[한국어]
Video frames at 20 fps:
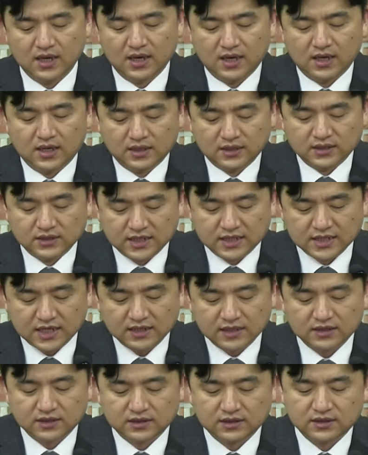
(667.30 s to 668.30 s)

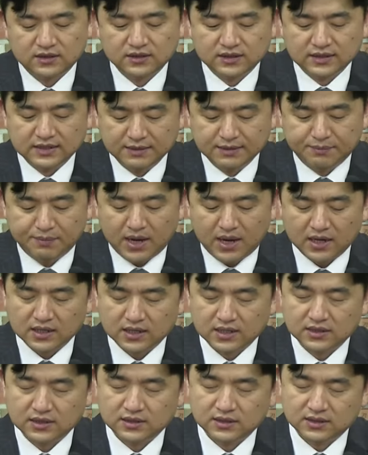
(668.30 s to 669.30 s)
제자들은
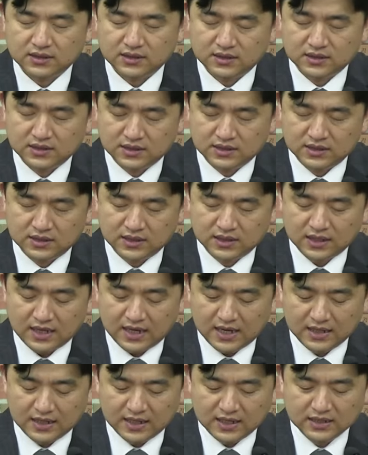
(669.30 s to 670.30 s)
이방인이
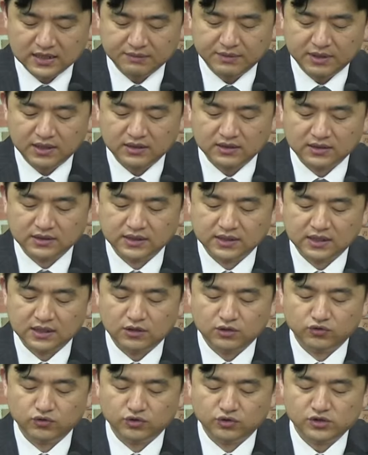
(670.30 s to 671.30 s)
하나님의 은혜를
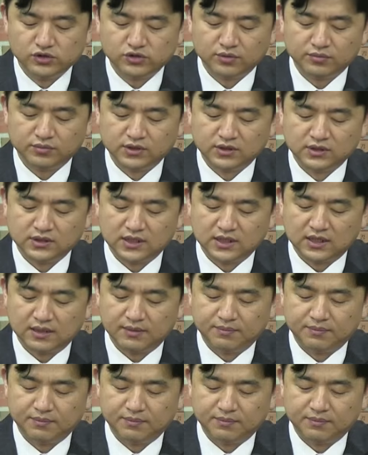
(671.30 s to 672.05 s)
누릴 수 없는 자,